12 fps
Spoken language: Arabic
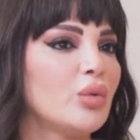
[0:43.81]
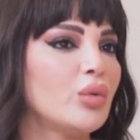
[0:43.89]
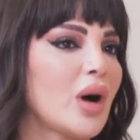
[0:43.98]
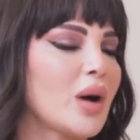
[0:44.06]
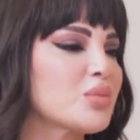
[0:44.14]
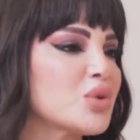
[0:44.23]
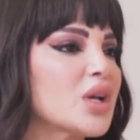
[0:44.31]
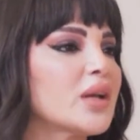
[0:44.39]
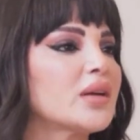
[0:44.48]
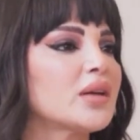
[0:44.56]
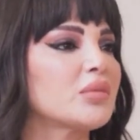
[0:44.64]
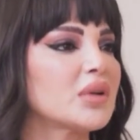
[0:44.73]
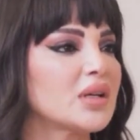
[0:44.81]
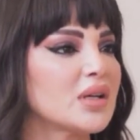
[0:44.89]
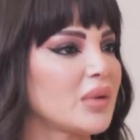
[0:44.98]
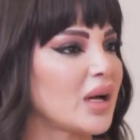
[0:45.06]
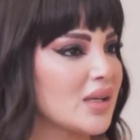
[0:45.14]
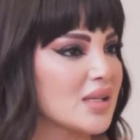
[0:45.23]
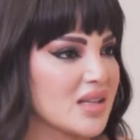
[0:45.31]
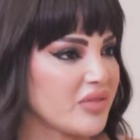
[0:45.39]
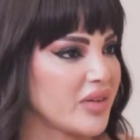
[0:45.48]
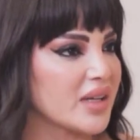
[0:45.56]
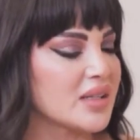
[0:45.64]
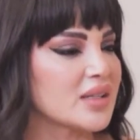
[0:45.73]
وعم بجرب اني مع اني
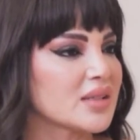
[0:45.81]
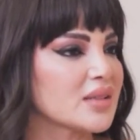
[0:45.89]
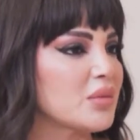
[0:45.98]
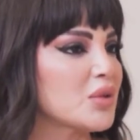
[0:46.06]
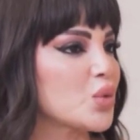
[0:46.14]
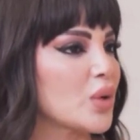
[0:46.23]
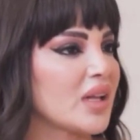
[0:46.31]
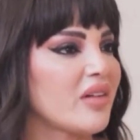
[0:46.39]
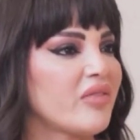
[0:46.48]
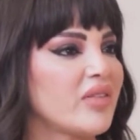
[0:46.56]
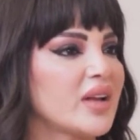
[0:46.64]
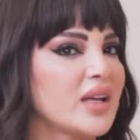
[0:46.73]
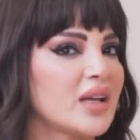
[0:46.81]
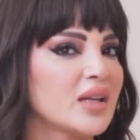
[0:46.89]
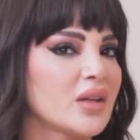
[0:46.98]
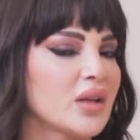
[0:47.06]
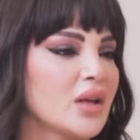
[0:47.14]
سافرت عملت شويه حفلات